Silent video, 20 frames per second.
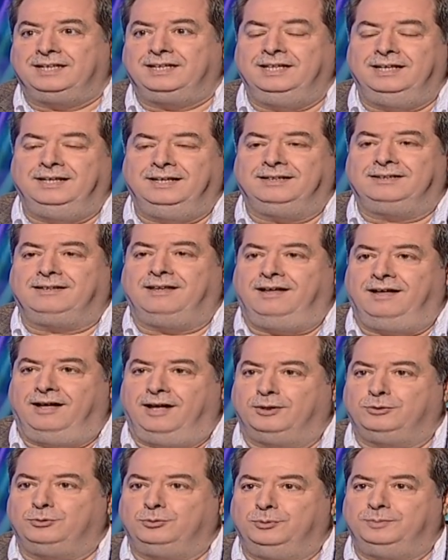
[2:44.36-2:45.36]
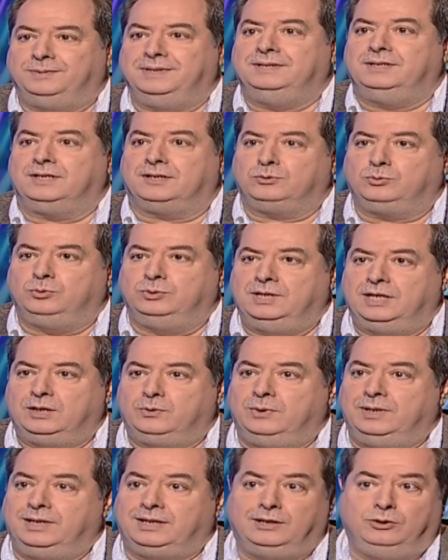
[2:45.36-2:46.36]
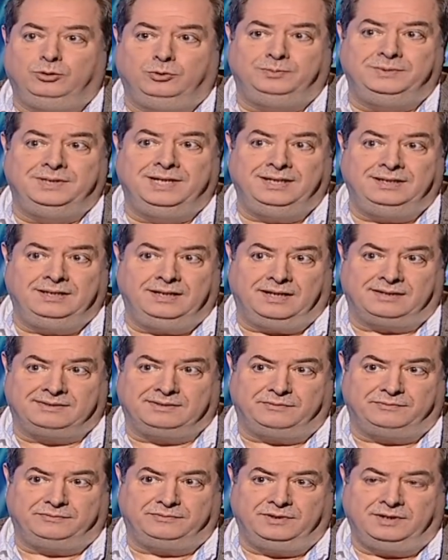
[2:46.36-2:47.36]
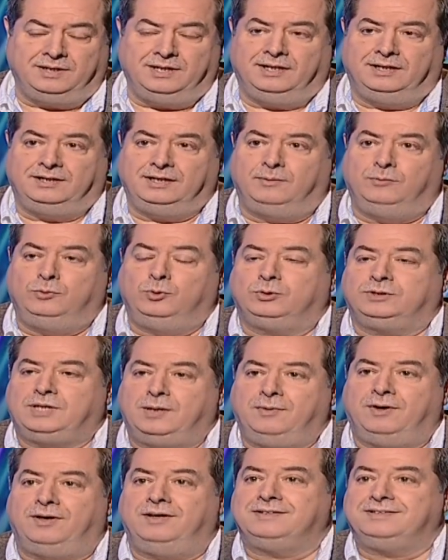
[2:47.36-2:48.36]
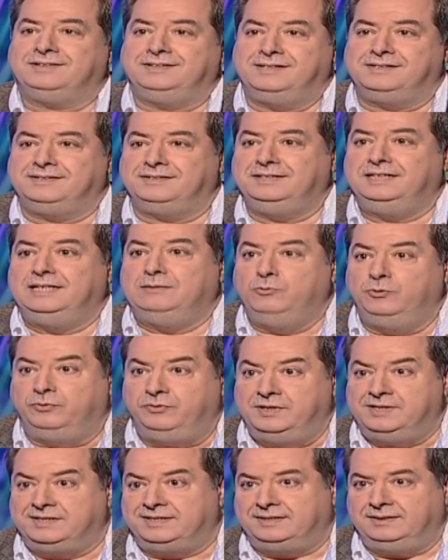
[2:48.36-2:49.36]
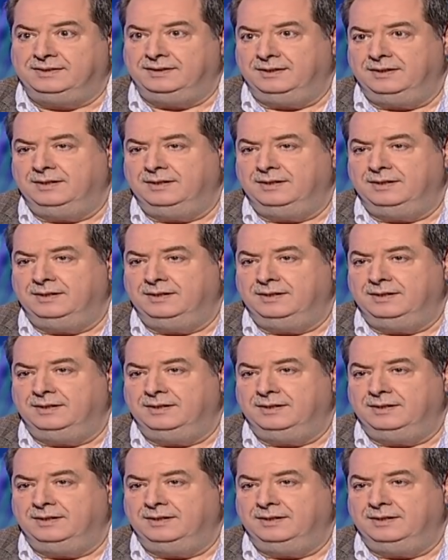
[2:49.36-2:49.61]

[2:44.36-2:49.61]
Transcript: كل طاقاته بتقدر تكون هيك ولكن لبنان للاسف يملك طبقه سياسيه مفلسه